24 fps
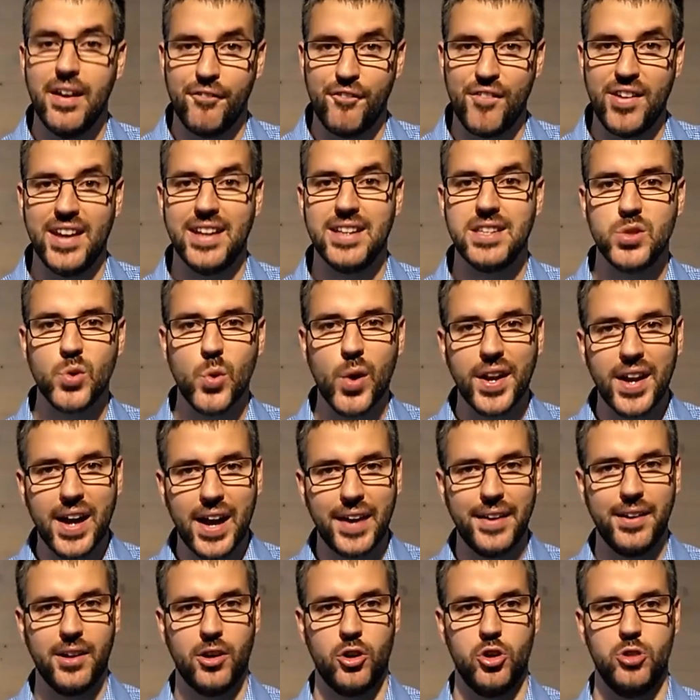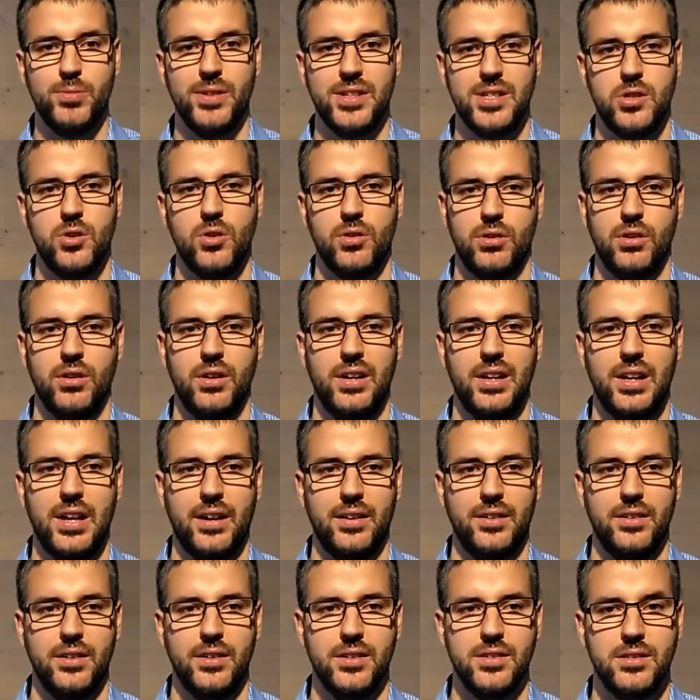wenn er zu einer anderen Überzeugung
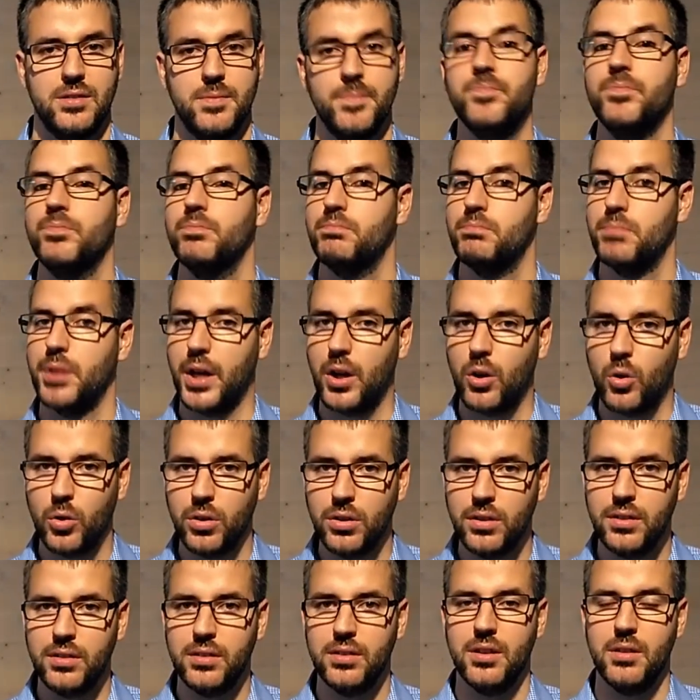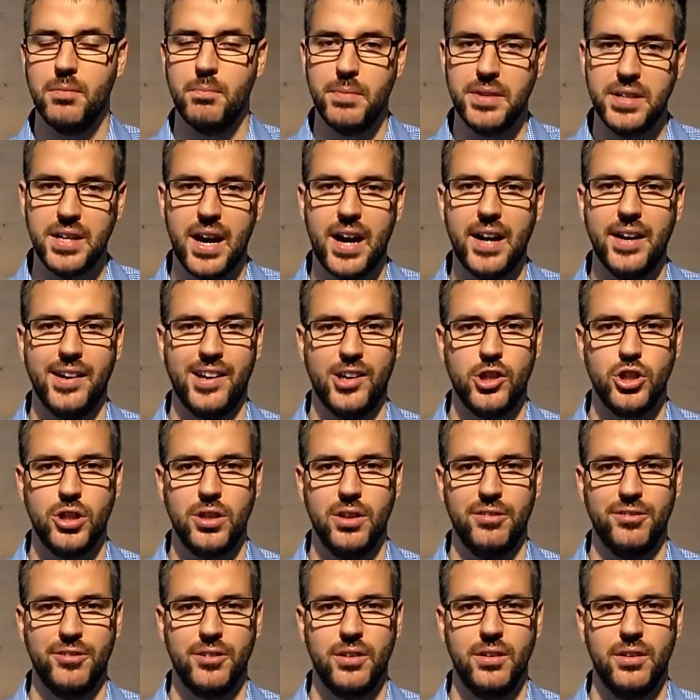gelangt ist, begründet mit der Heiligen
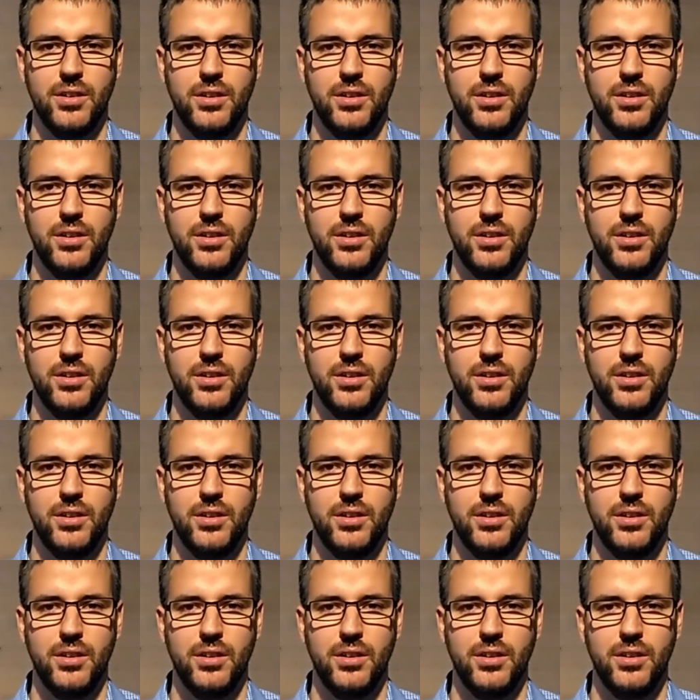Schrift.